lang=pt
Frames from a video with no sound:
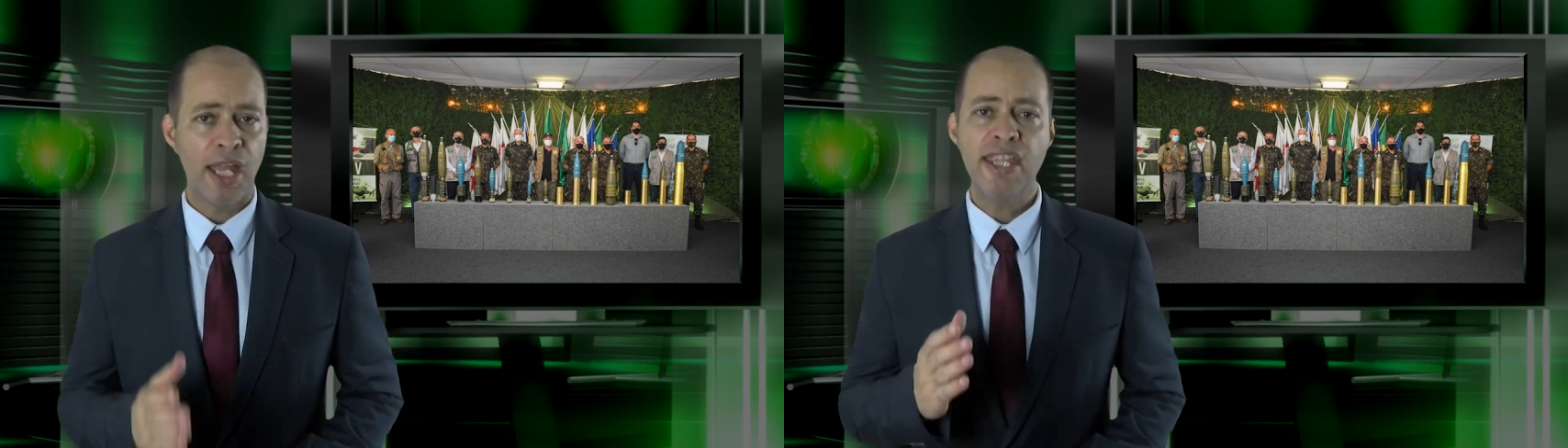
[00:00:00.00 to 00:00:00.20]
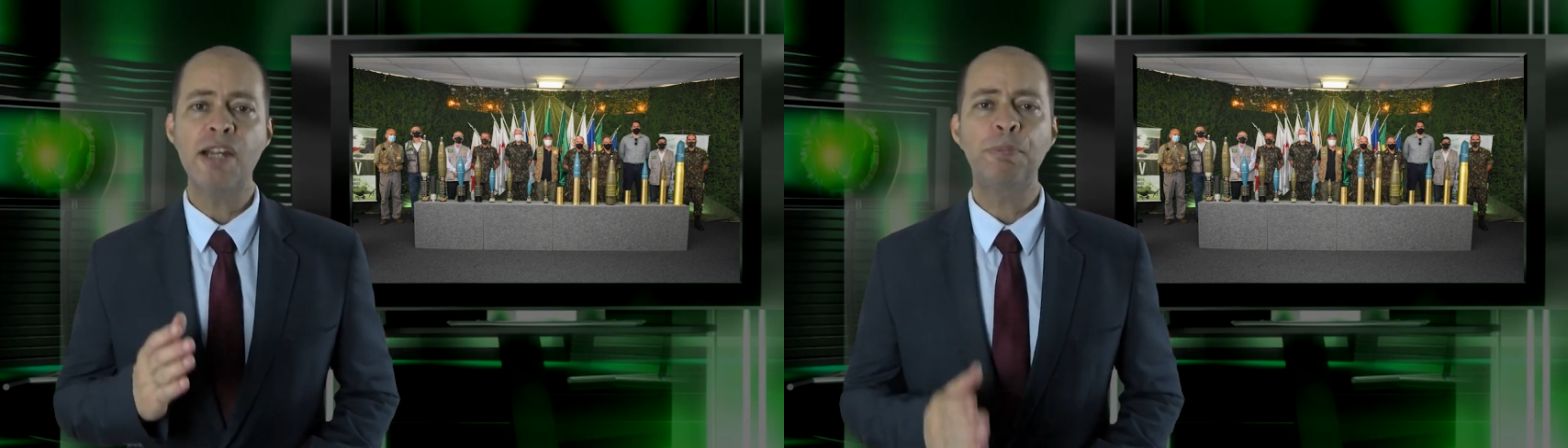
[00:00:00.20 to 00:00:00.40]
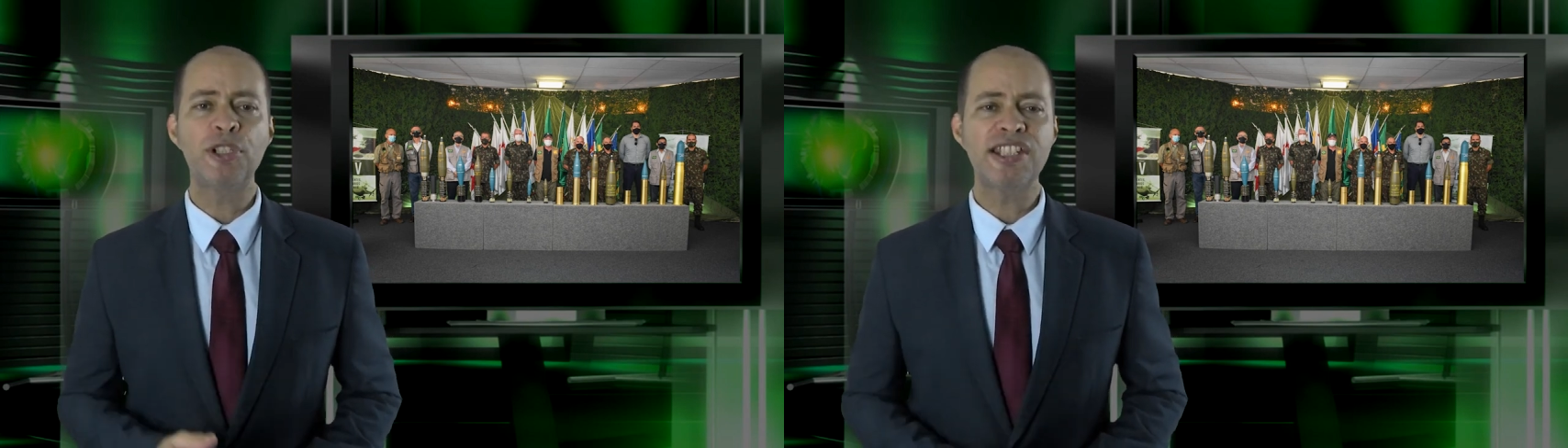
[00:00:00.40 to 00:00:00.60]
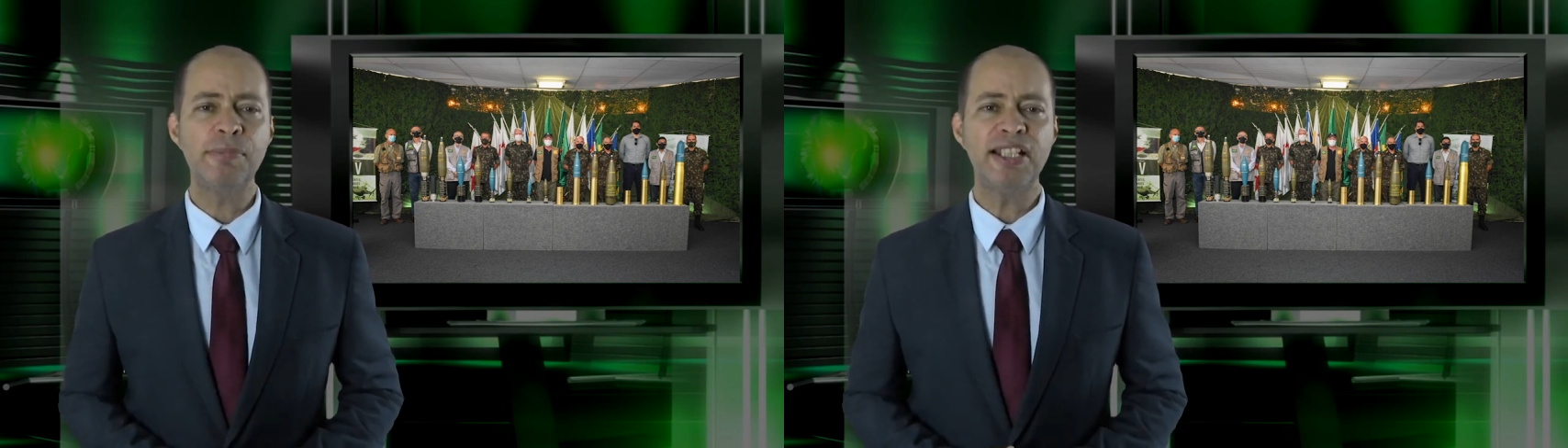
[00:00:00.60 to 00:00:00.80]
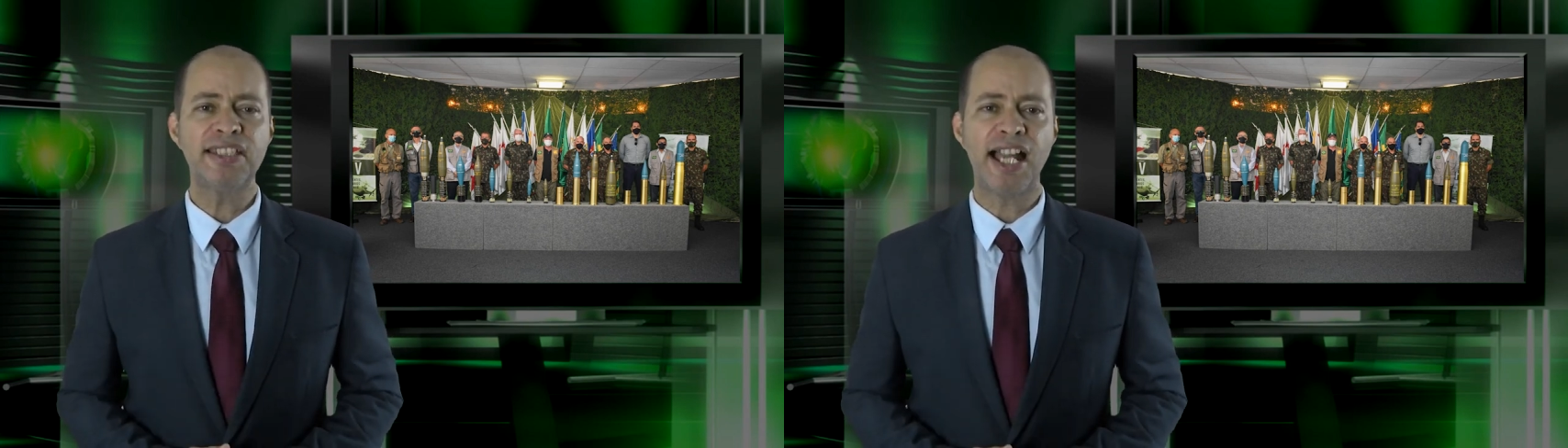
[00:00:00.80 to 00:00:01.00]
e a
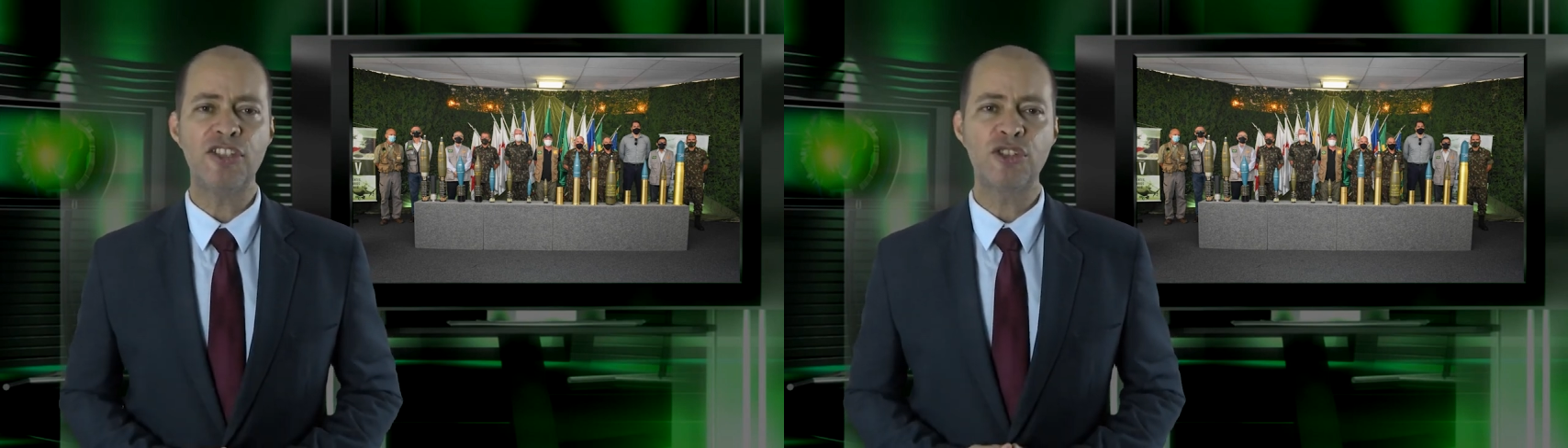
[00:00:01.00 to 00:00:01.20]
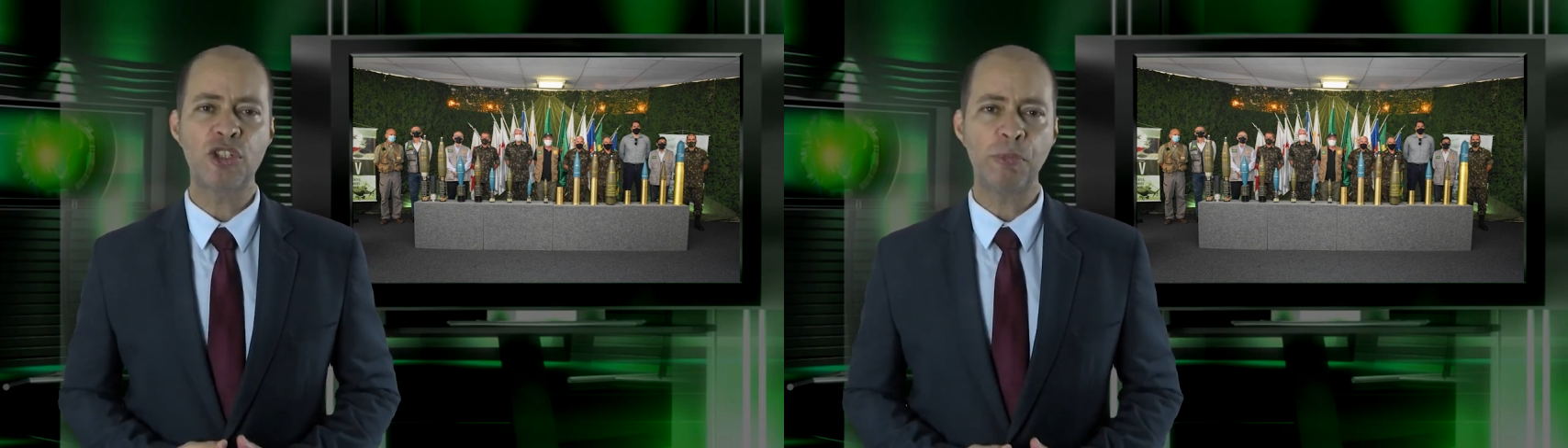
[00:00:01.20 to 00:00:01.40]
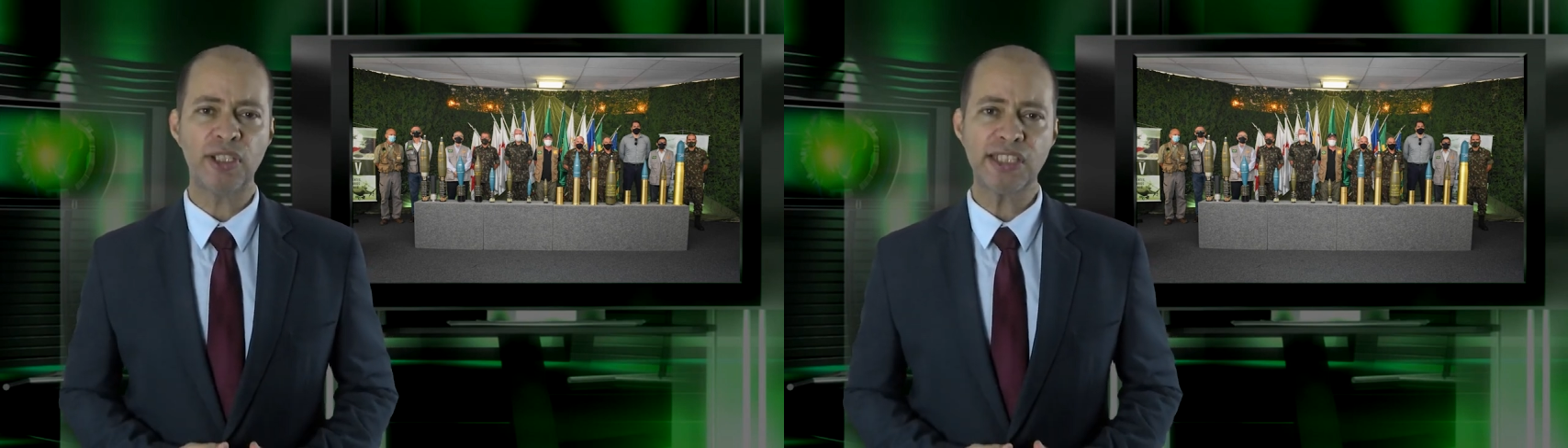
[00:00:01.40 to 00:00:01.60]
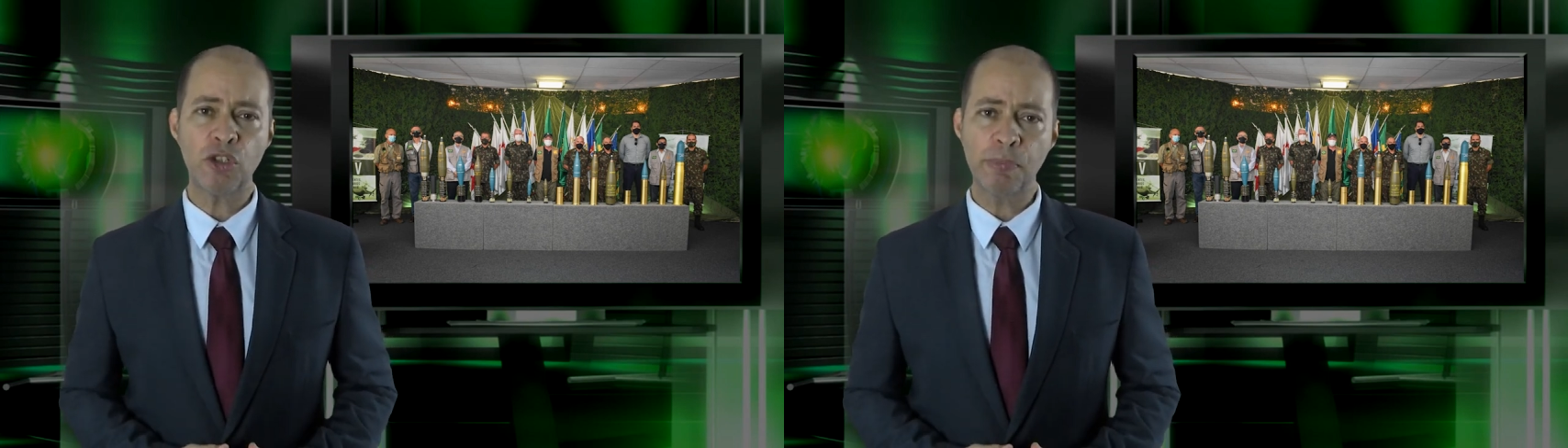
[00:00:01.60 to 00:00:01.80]
possibilidade de exportar um